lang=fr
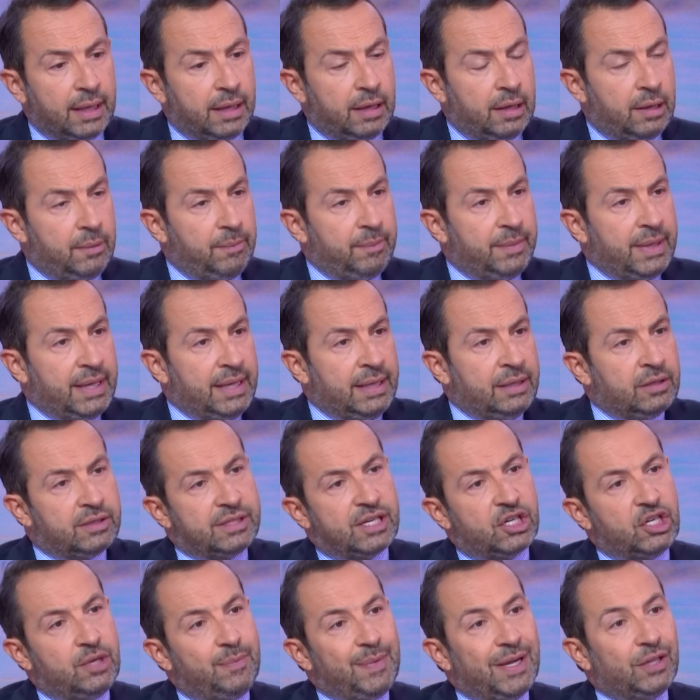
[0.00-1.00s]
euh, mais il ne
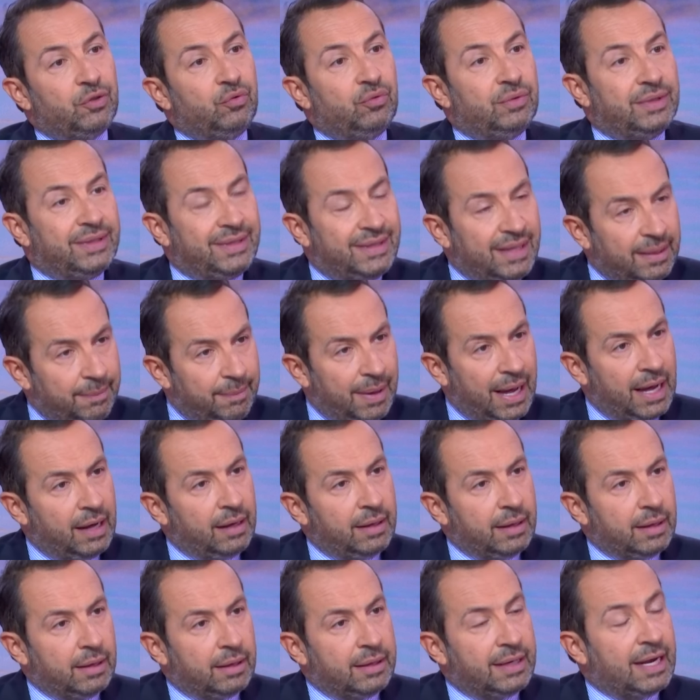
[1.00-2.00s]
s'agit pas du débat.
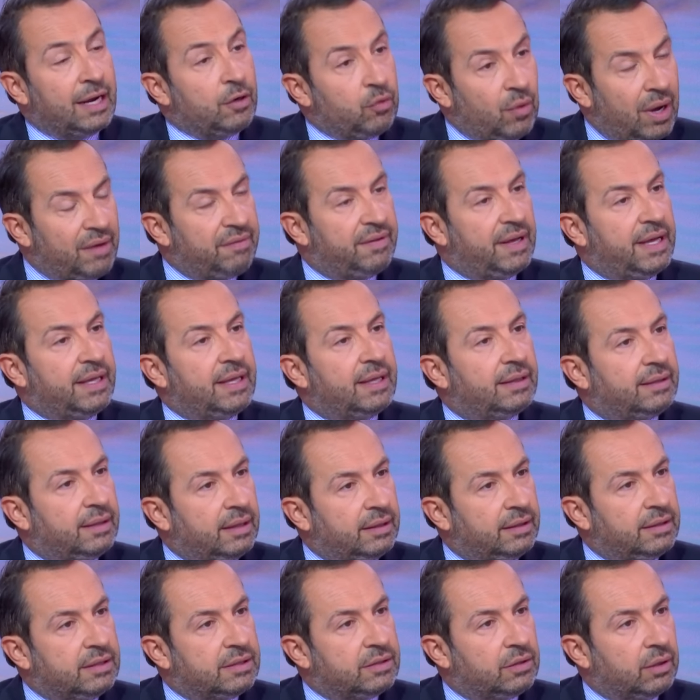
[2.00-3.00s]
La loi veille était
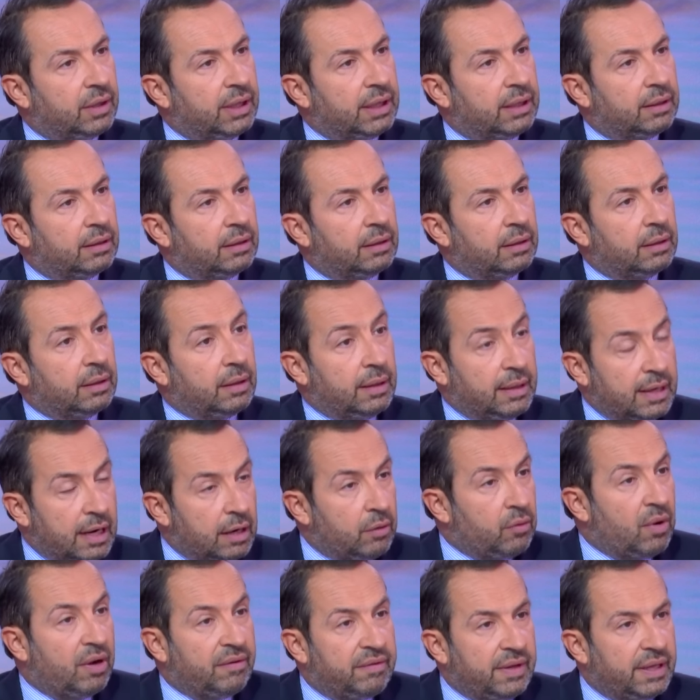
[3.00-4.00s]
historique. La
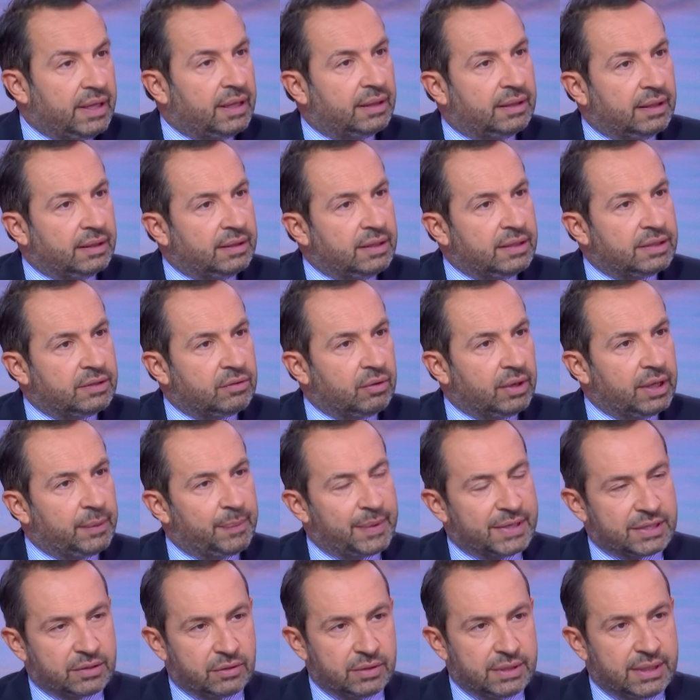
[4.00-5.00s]
loi veille était historique
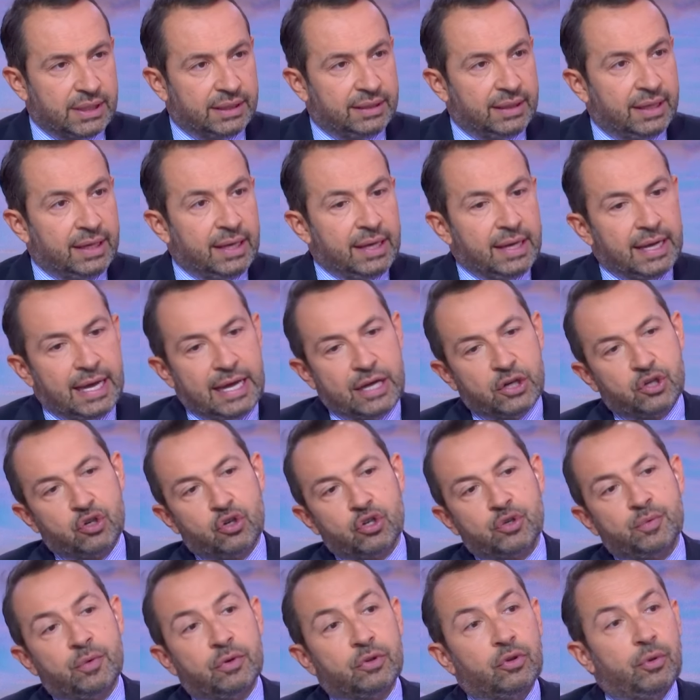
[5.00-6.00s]
parce que c'était un
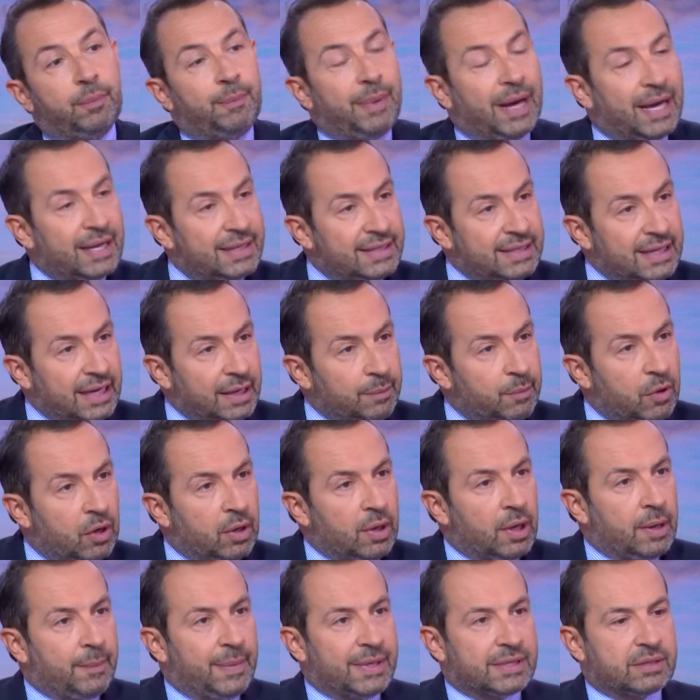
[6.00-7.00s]
changement de paradigme, mmh.
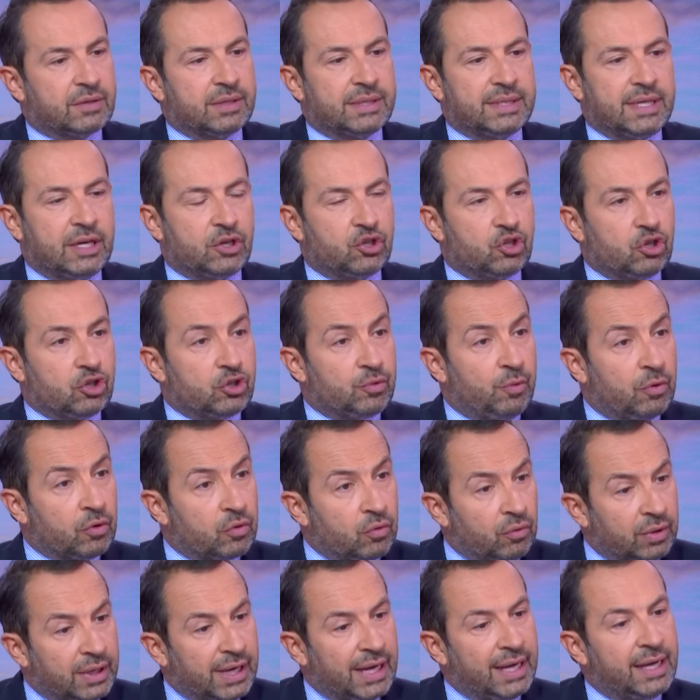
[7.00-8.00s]
parce que c'était un changement
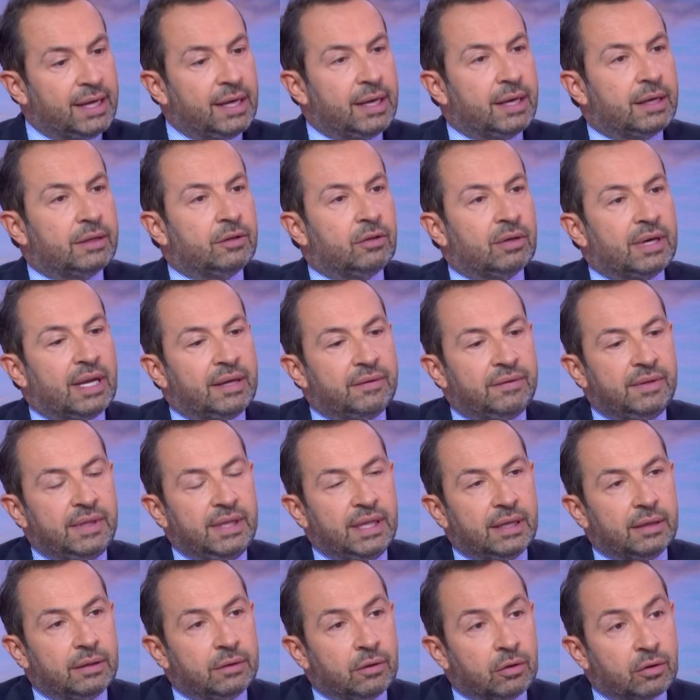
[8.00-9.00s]
concret dans la
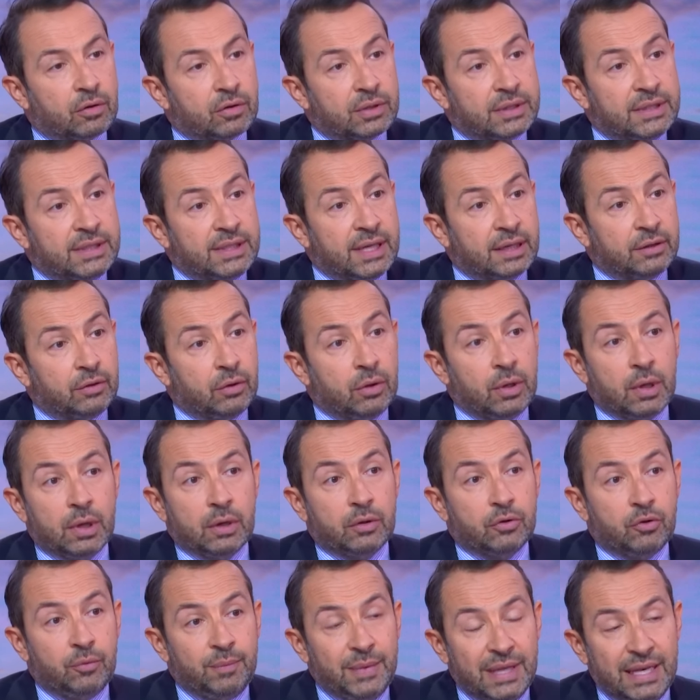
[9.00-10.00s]
vie et dans le quotidien de,
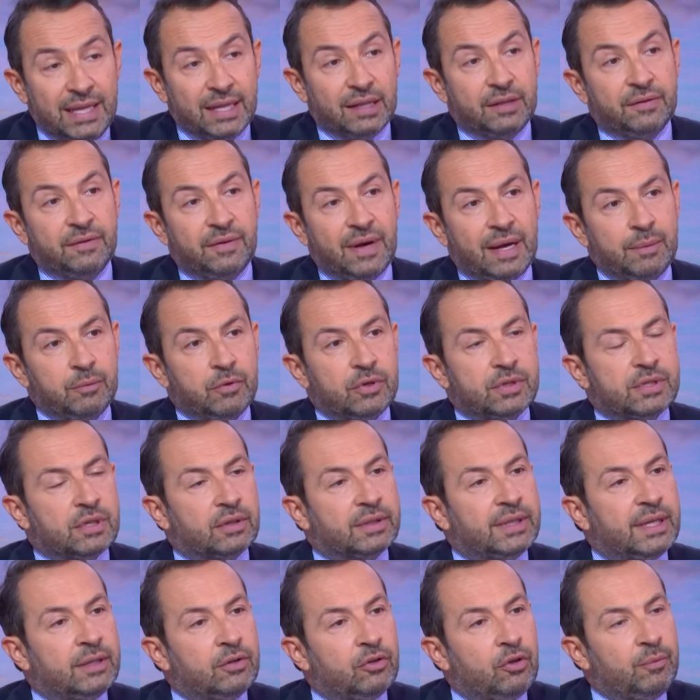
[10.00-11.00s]
milliers de femmes, de
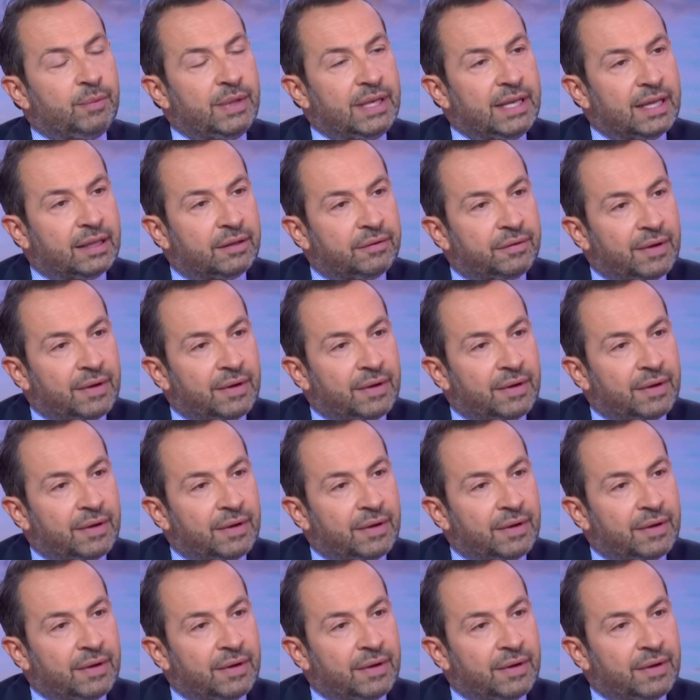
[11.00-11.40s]
centaines de milliers de